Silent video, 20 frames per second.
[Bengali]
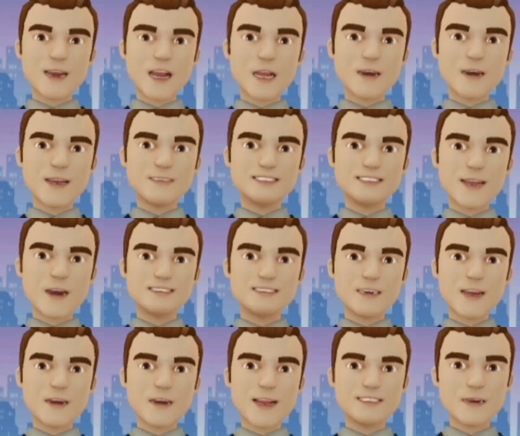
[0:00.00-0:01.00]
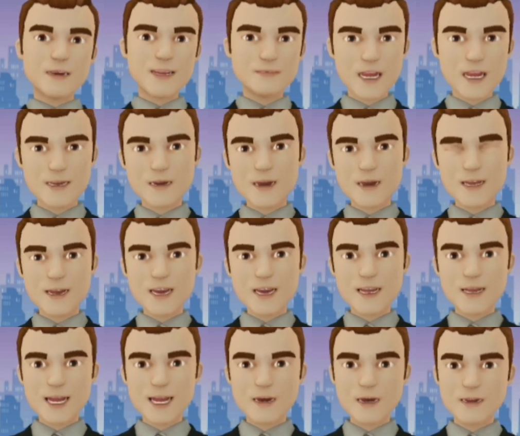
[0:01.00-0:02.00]
এখন তার সমস্ত ডিটেলস থাকে গুগল
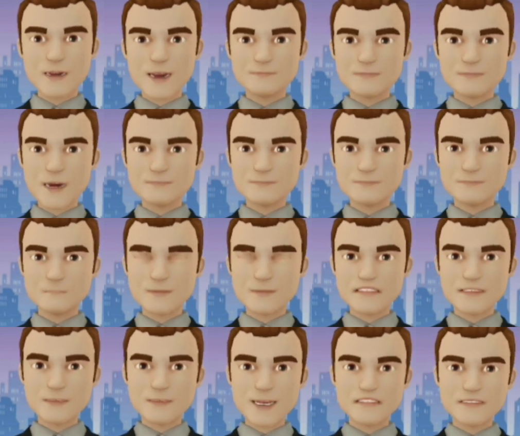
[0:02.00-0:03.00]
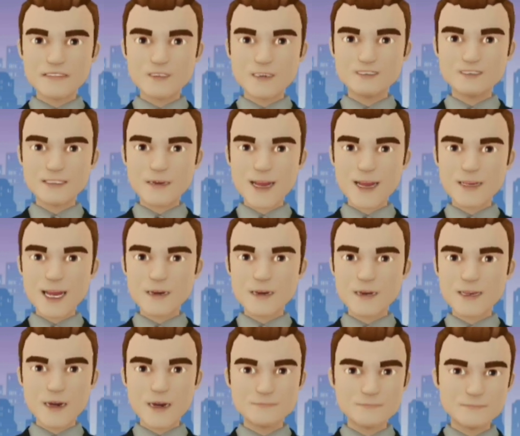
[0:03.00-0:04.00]
অ্যাকাউন্টে তো এবার তো আপনি বুঝতেই
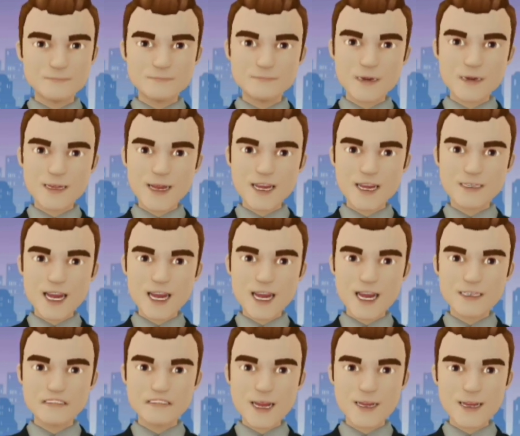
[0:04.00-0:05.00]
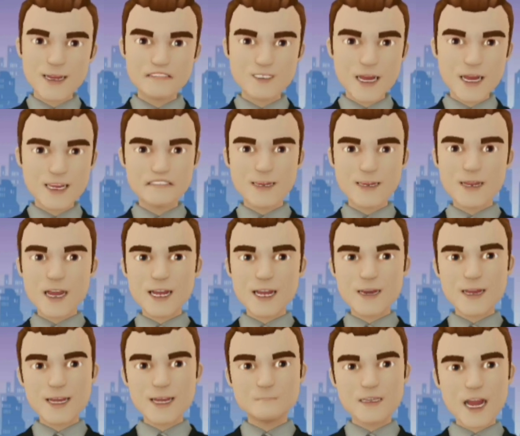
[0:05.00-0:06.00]
পারছেন যদি কারোর আপনার গুগল অ্যাকাউন্ট
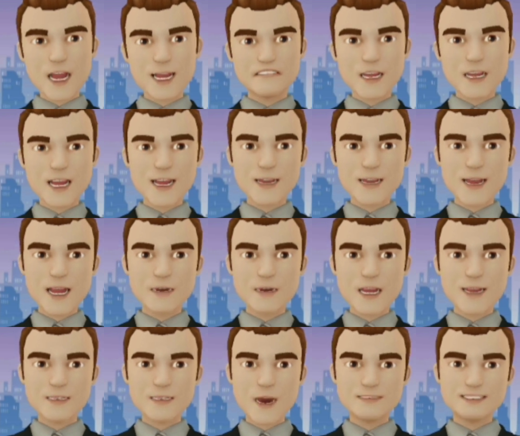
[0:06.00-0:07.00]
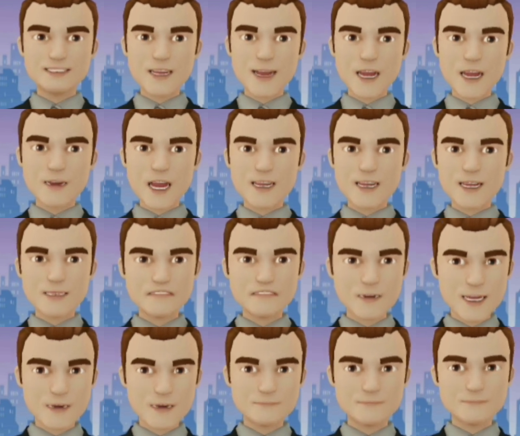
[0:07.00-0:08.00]
কোনো ক্রমে হ্যাক হয়ে যায় তো কী অবস্থাটাই না হবে
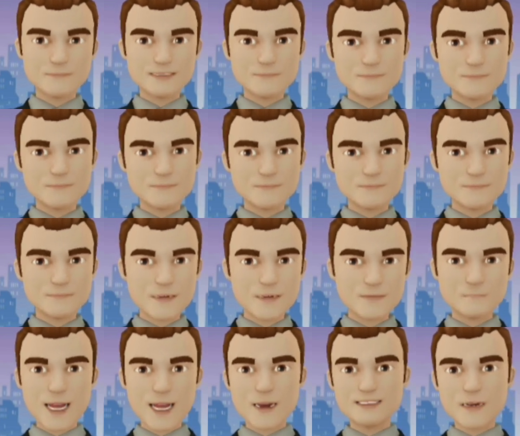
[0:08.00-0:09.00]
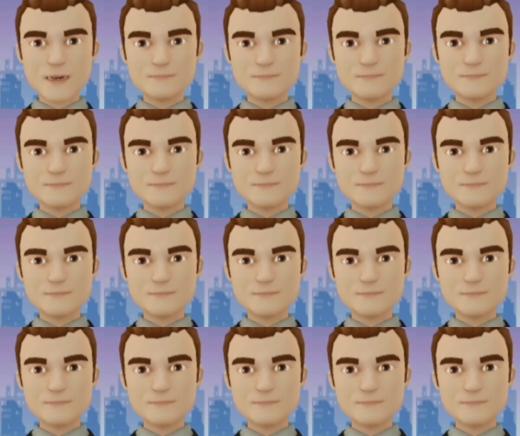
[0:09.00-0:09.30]
আপনার তো আজ